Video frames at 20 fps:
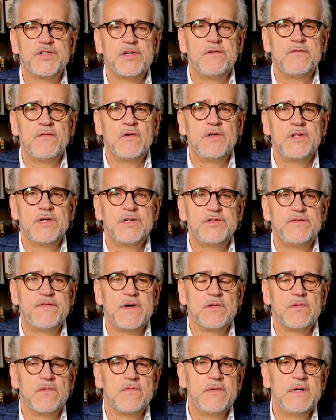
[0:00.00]
I wojnie
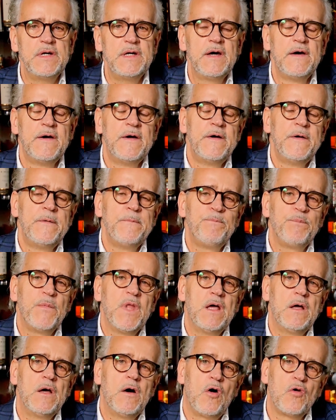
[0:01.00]
światowej,
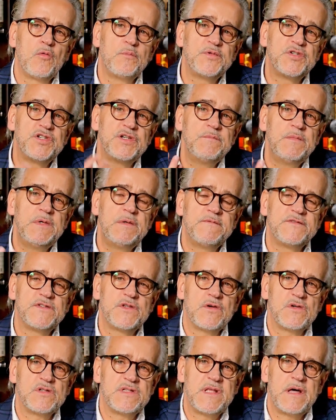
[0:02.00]
y, olbrzymim
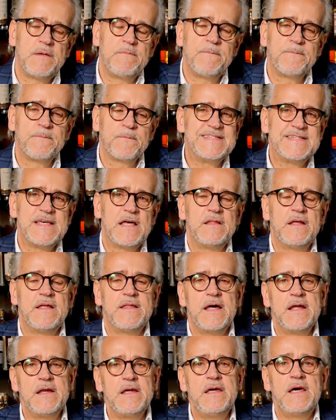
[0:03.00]
wzrostem cen
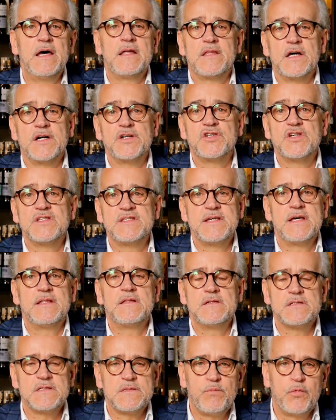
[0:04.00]
energii, a także
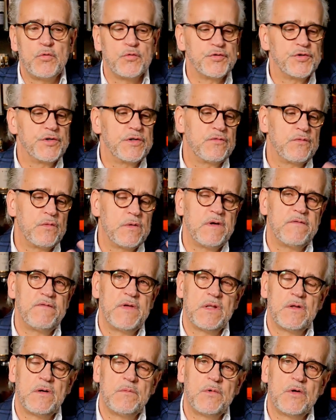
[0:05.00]
cen zbóż, które
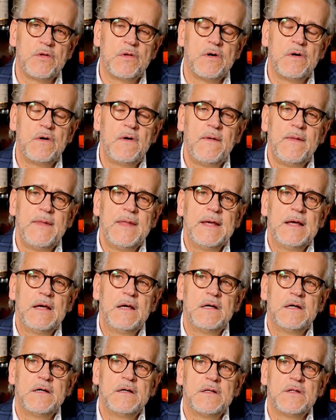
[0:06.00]
wiadomo, no,
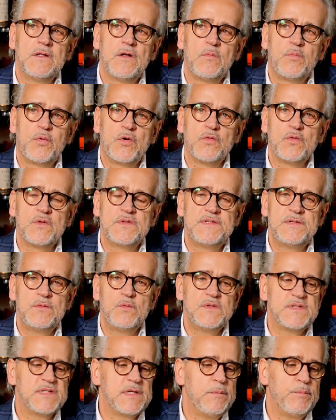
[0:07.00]
do produkcji
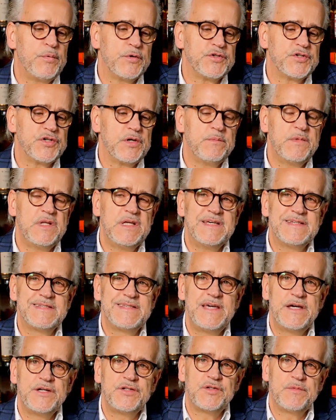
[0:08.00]
whisky potrzebny
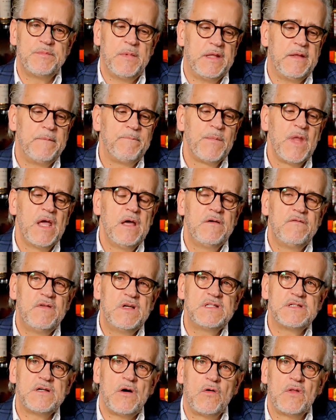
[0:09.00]
jest jęczmień,
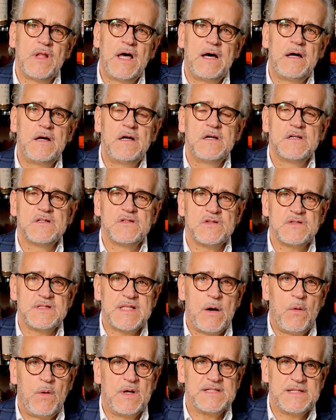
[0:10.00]
więc ona
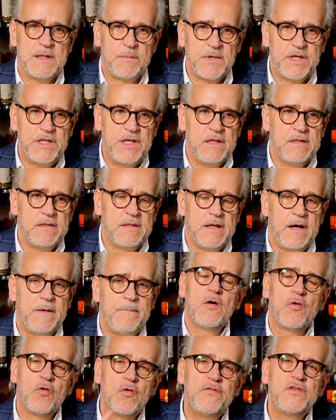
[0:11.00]
została zamknięta.
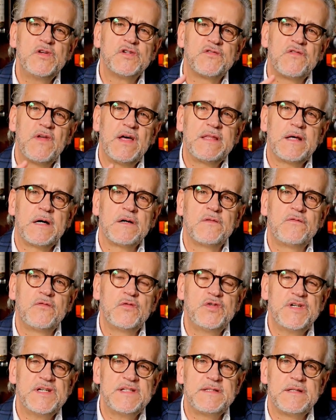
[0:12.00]
Również w latach
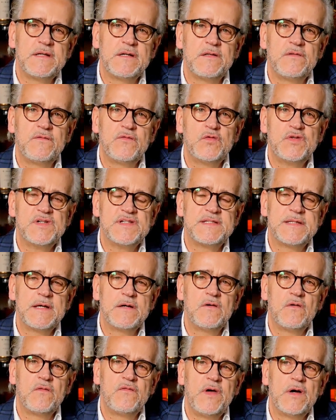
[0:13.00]
20. XX
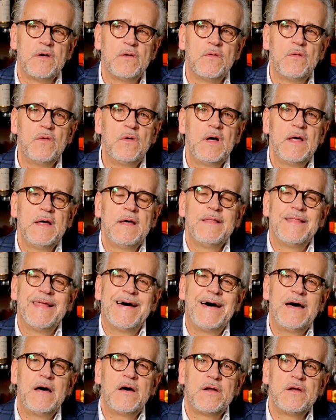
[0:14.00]
wieku
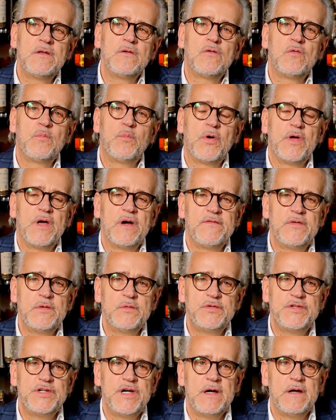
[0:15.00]
na rynku
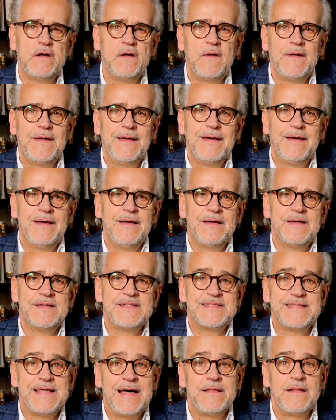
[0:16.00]
pojawił się e,
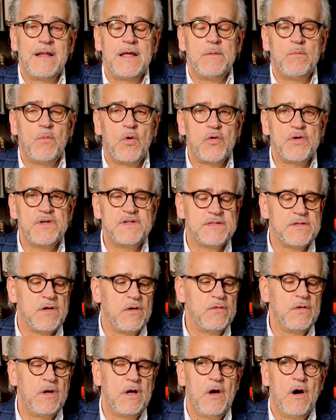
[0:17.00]
Stanley
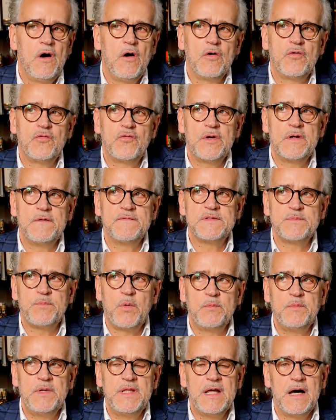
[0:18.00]
Morrison, o którym
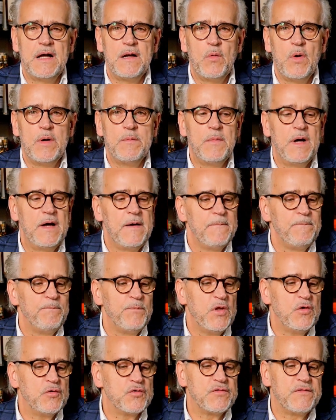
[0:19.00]
wspominałem
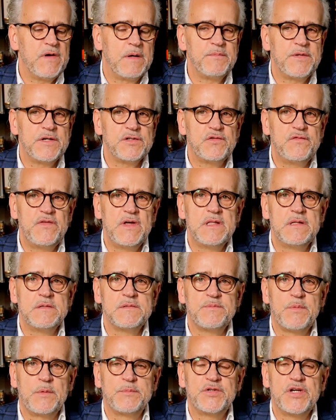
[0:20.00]
już Wam też w jednym
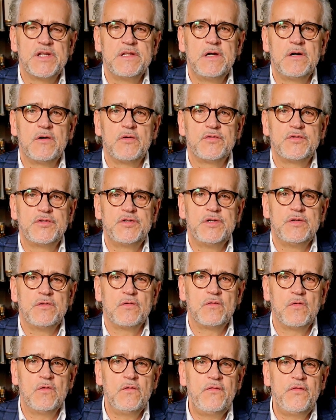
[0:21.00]
z poprzednich
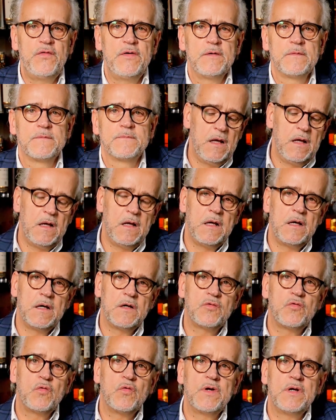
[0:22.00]
odcinków, e,
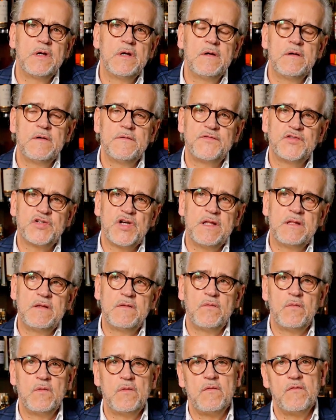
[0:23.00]
który
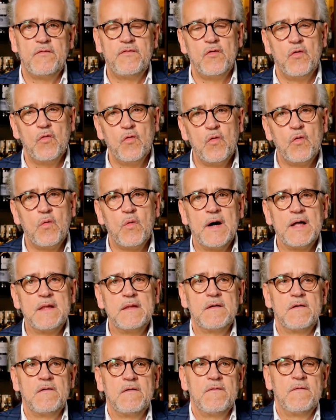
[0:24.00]
wszedł w
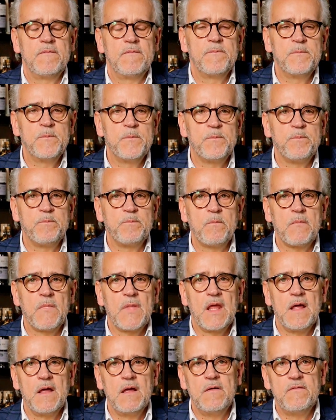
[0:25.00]
układ
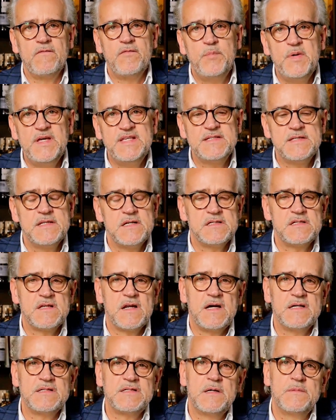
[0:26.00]
mm, w biznes
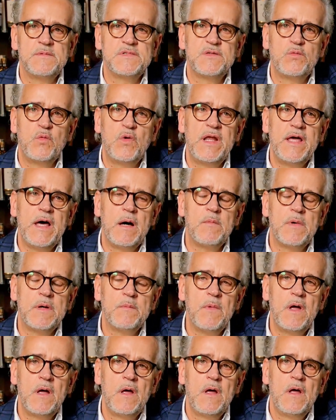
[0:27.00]
razem z
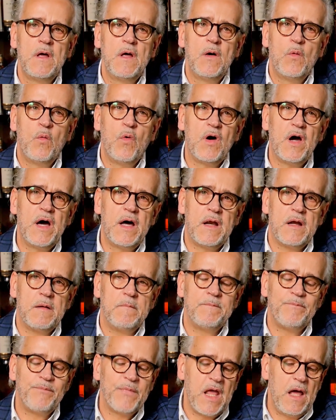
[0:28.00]
Williamem
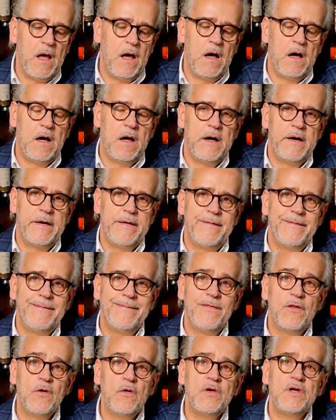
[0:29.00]
Walkerem. E,
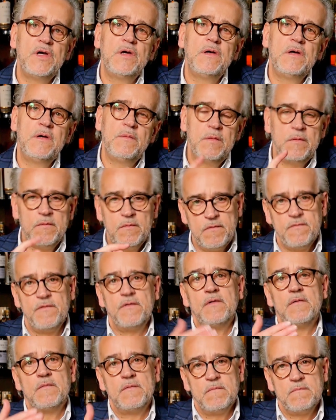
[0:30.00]
no i
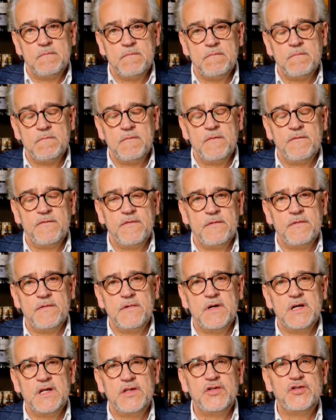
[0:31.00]
w
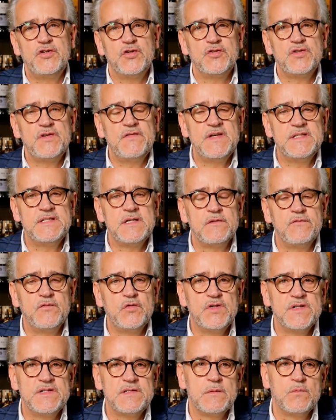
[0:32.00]

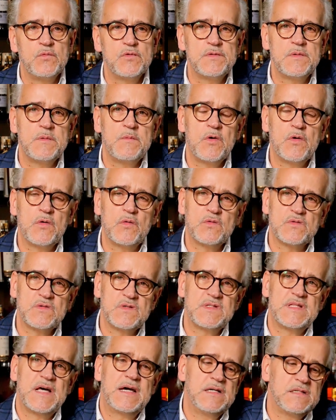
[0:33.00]
1928 roku
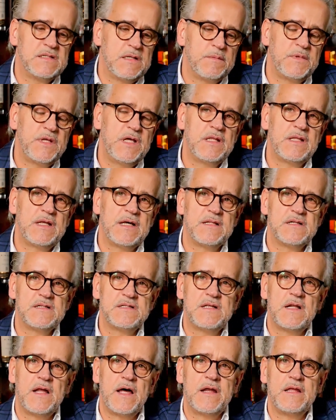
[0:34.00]
zostaje zamknięta
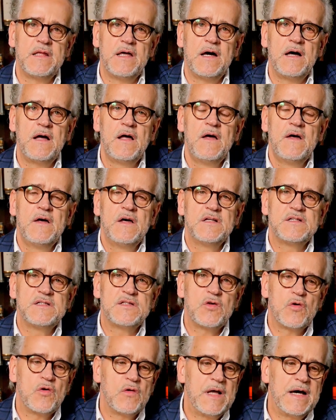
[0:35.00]
destylarnia
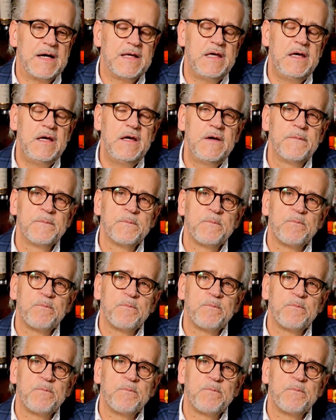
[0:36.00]
Stronaki.